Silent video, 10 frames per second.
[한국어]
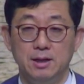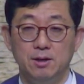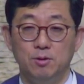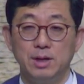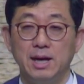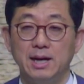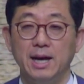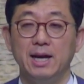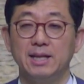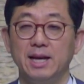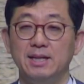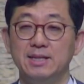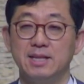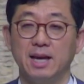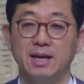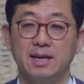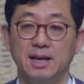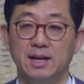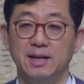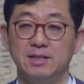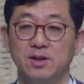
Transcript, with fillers: 우리가 가야 될 인생의 길,